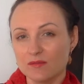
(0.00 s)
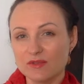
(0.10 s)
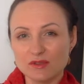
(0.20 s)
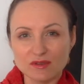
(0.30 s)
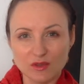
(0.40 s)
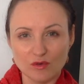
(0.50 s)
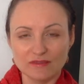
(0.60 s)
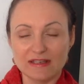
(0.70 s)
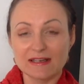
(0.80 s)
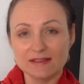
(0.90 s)

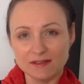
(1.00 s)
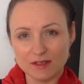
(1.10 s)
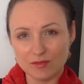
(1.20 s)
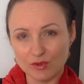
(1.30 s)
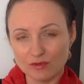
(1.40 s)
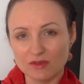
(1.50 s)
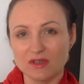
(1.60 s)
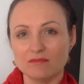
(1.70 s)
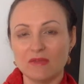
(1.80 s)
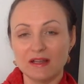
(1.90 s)
Безусловно, растить
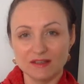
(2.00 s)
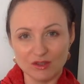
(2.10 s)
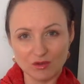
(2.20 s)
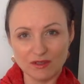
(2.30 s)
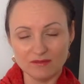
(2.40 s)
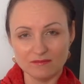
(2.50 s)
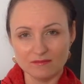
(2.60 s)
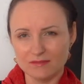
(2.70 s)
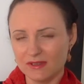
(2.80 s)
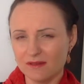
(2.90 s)
ребенка одной
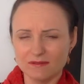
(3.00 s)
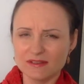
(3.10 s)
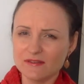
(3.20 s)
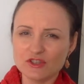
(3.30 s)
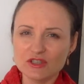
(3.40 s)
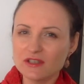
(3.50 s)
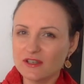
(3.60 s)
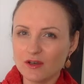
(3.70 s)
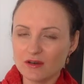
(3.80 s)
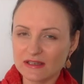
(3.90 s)
э, – совершенно
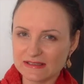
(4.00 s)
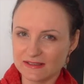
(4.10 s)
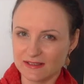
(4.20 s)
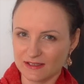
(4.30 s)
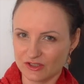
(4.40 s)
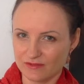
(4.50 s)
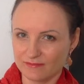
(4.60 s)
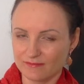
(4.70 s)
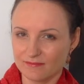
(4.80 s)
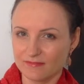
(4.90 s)
нелегкая задача.
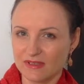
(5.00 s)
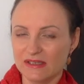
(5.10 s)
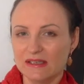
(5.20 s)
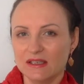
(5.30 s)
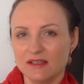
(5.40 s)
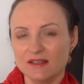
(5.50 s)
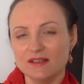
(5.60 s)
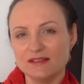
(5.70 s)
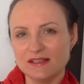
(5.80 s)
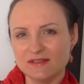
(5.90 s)

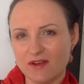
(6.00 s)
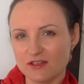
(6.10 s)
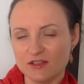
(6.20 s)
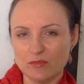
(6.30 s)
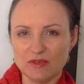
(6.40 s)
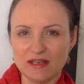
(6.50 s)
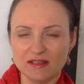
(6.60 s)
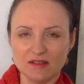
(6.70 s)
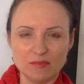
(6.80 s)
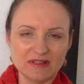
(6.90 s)
И здесь важно не
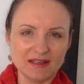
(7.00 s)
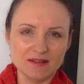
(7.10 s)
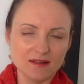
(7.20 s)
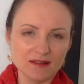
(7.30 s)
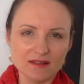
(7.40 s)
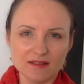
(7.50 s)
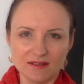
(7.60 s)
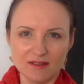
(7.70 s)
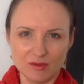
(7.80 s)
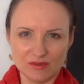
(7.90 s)
питать никаких
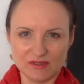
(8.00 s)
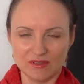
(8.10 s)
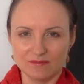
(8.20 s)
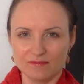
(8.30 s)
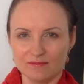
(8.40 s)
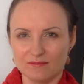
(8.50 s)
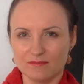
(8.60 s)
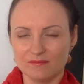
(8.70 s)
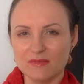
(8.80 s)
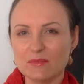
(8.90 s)
иллюзий.
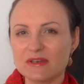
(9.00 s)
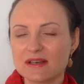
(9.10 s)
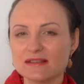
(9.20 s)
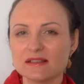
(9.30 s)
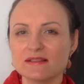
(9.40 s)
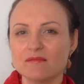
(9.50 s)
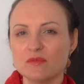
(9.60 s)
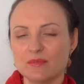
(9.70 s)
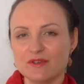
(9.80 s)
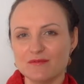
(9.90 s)
Мы прекрасно с
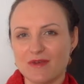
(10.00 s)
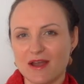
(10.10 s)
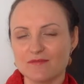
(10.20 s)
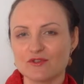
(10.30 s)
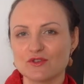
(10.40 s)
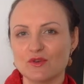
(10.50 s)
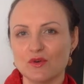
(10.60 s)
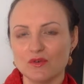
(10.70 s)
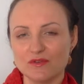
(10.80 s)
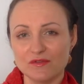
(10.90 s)
вами понимаем,
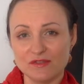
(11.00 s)
что